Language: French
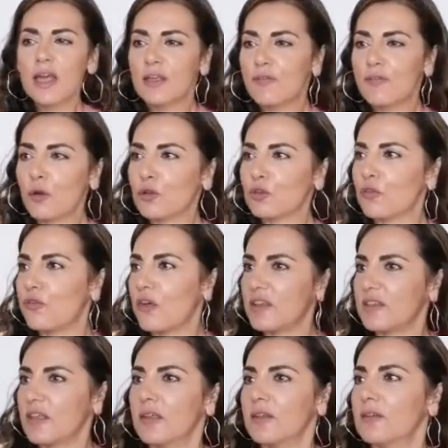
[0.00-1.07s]
Il faut que je
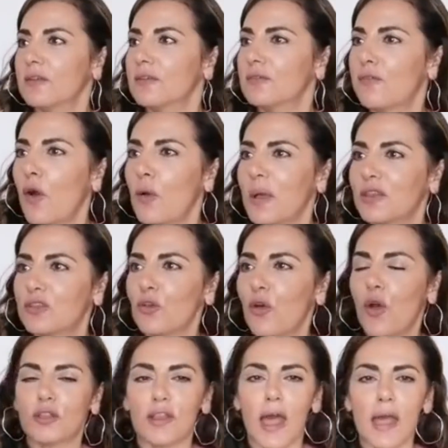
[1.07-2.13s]
fasse une formation
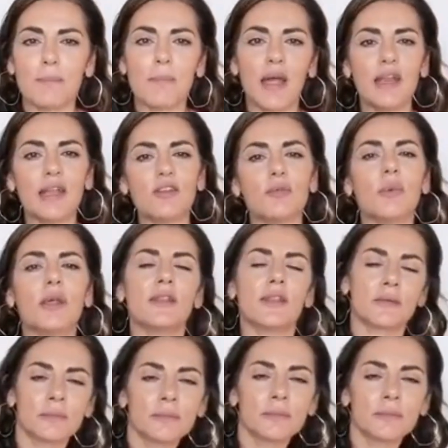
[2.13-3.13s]
en time management.